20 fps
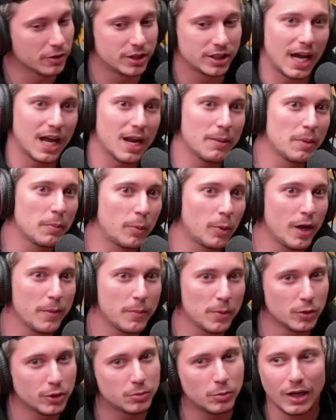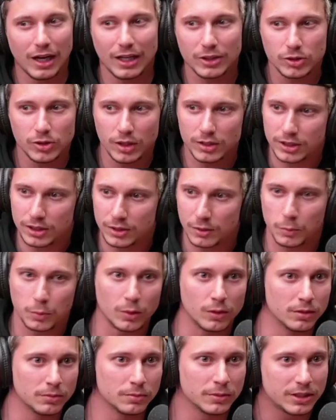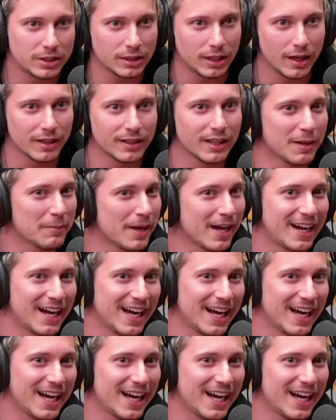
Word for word: Mano, os caras me proibiu de morar sozinho, pô. Me tiraram da